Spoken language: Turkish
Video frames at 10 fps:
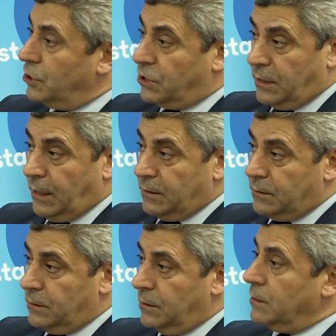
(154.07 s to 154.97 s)

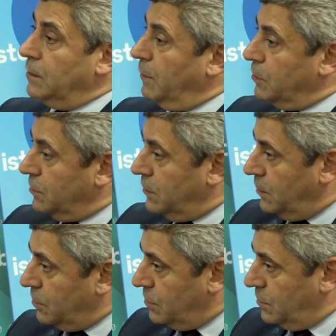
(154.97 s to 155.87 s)
çeşitlendirdik, imajını
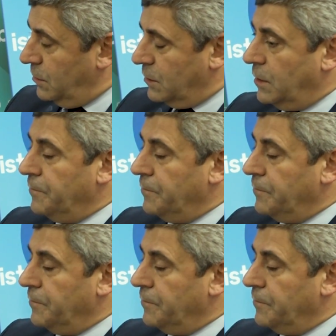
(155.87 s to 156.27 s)
değiştirdik.